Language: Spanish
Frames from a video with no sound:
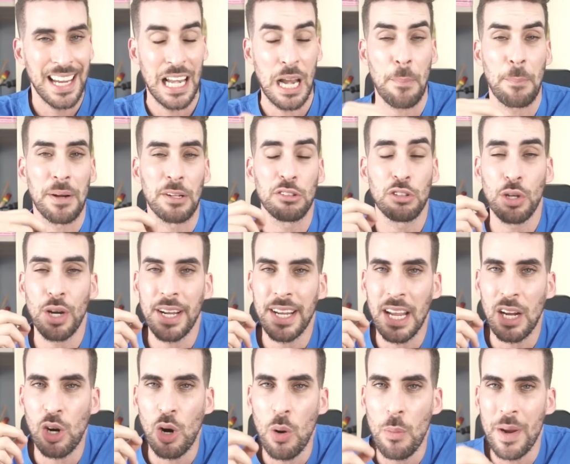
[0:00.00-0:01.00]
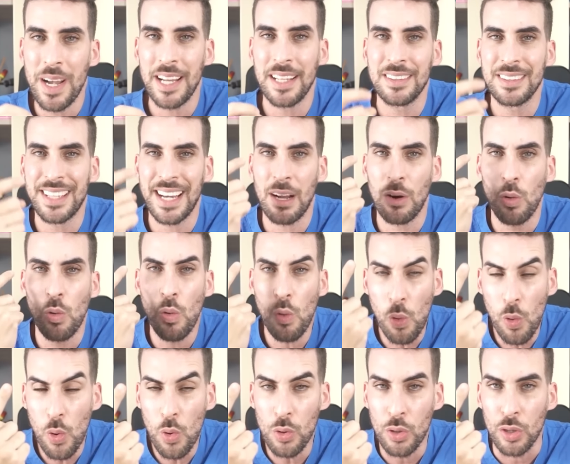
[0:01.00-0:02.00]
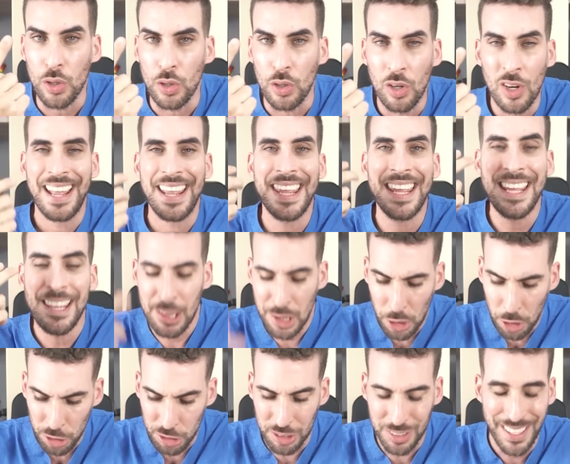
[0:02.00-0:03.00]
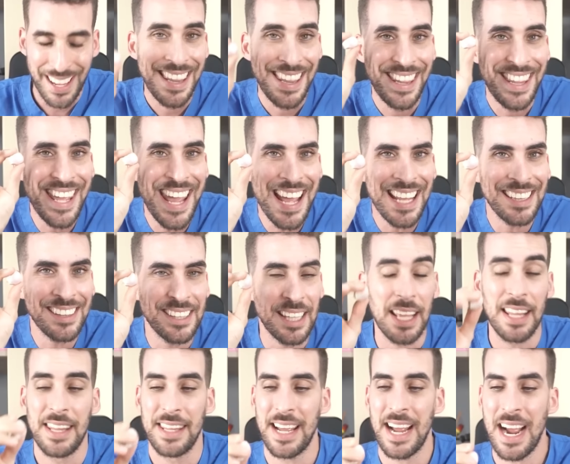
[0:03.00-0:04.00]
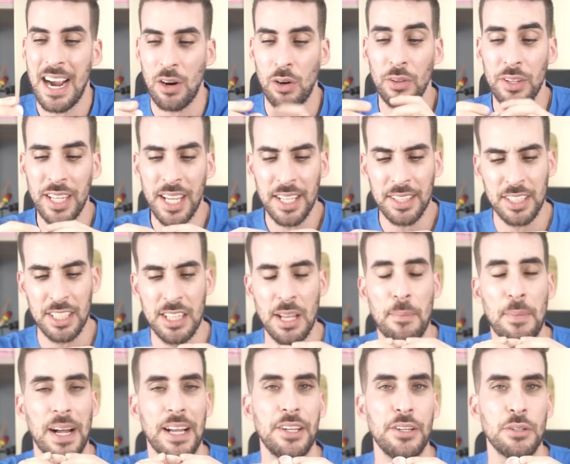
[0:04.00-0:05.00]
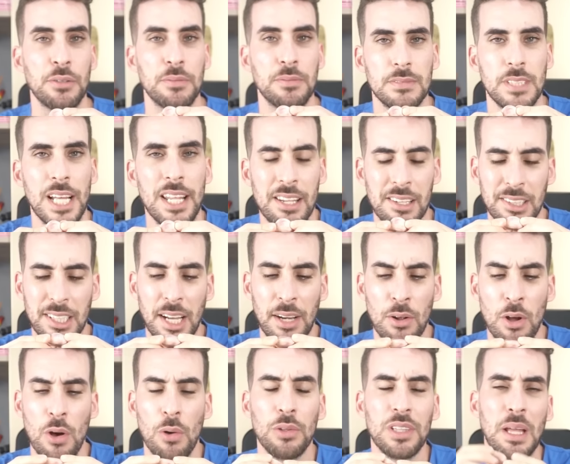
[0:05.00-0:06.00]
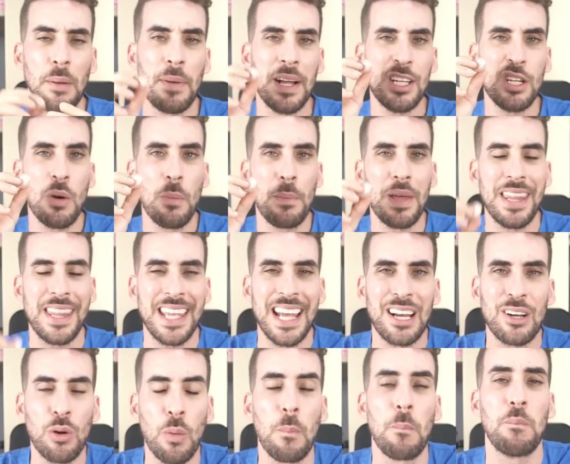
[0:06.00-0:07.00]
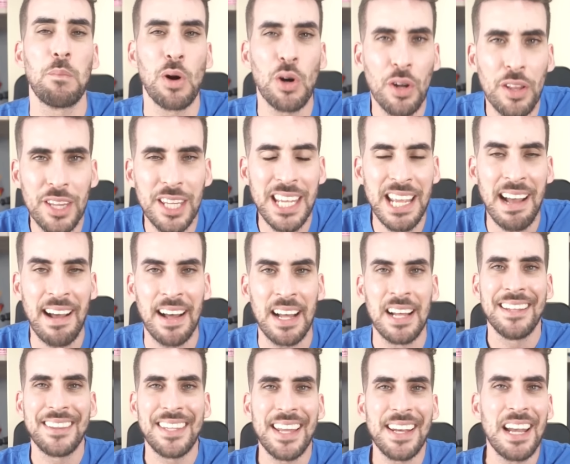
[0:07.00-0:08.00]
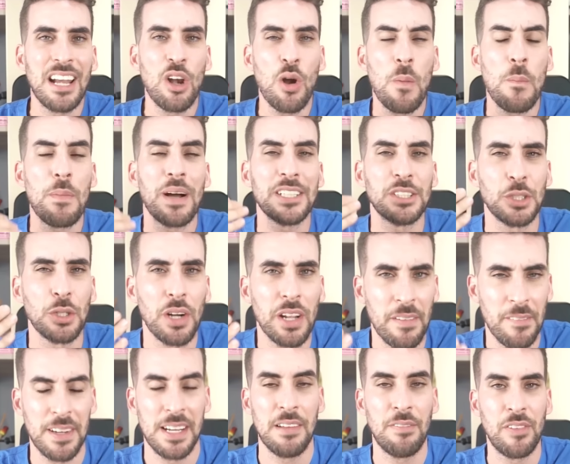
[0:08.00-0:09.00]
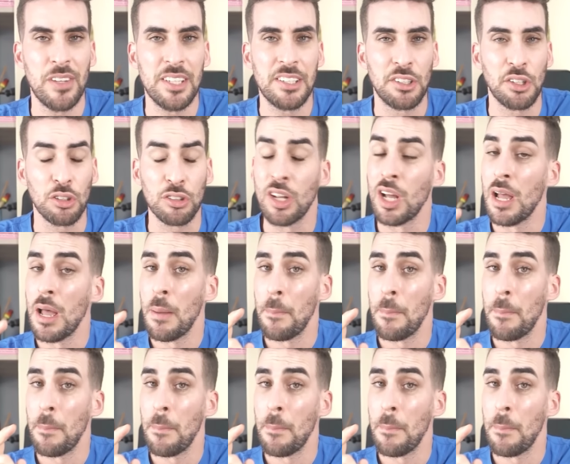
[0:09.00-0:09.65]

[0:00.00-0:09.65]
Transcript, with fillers: que las personas que comen entre 1 y 2 dientes de ajo de este tamaño, es decir, un tamaño mediano por día, tienen los mayores beneficios.